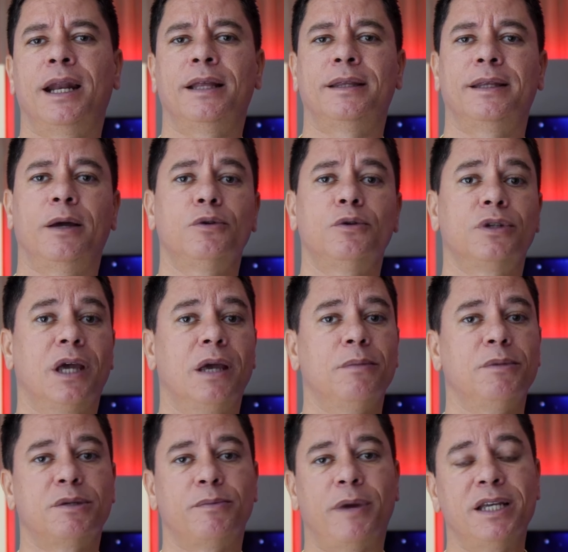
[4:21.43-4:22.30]
até os
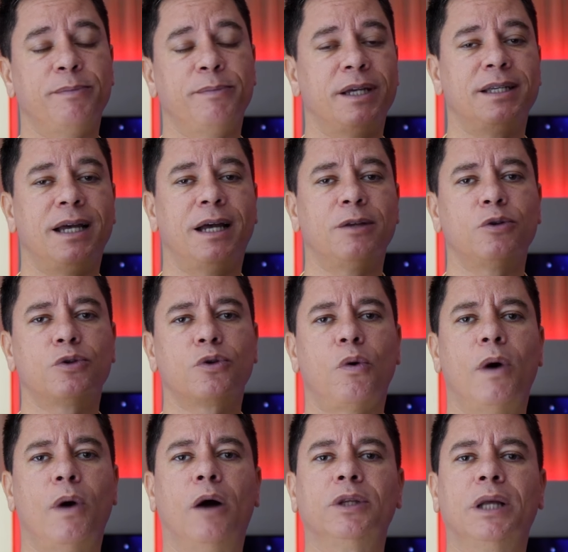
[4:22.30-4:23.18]
games mais pesados
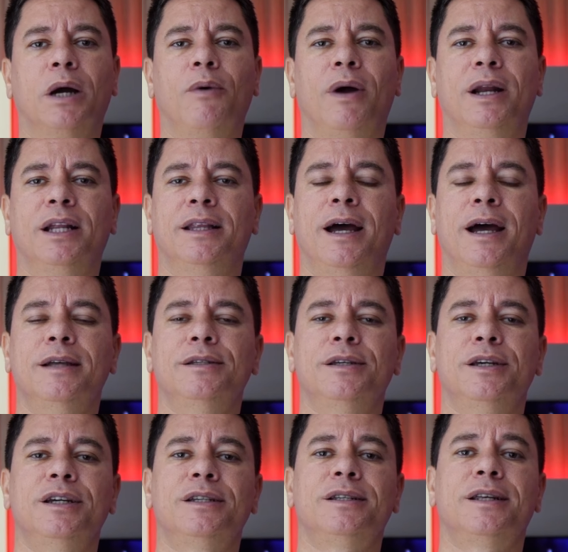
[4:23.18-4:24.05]
com alta
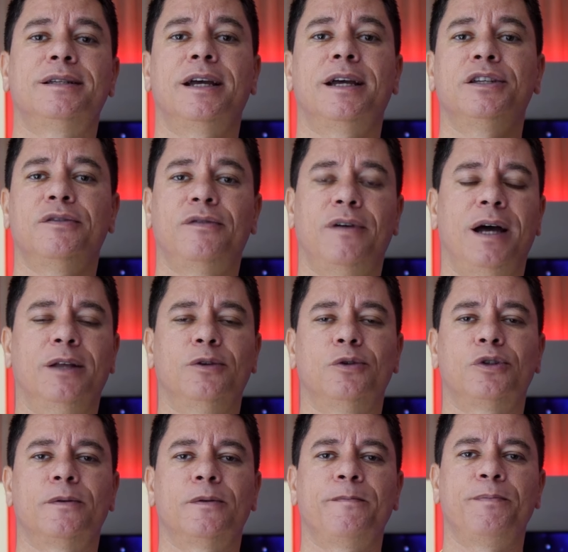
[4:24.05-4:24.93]
qualidade e extras
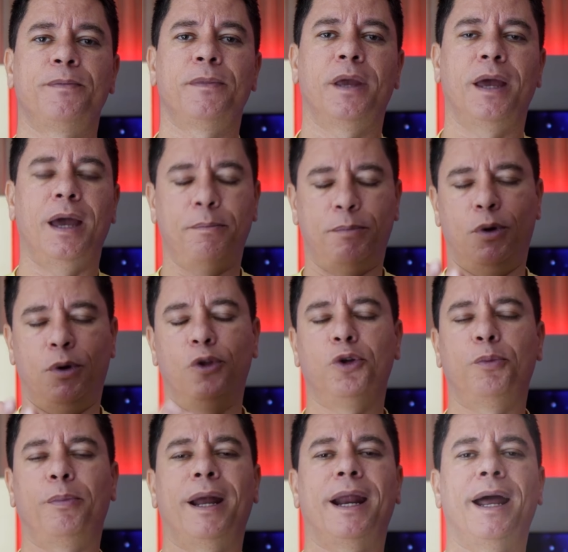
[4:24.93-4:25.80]
ativados. É
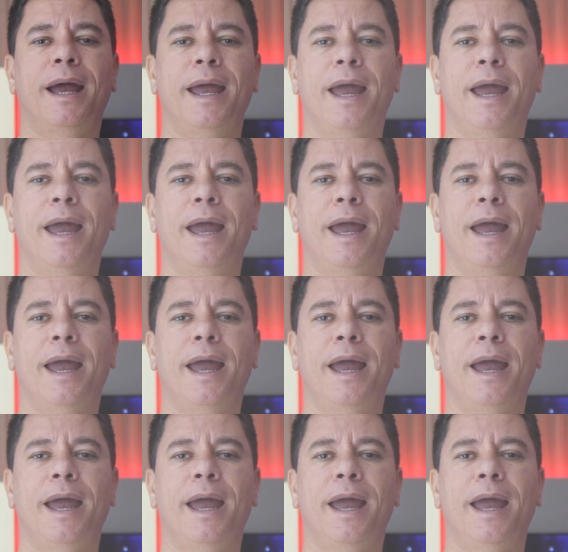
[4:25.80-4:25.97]
ponto para a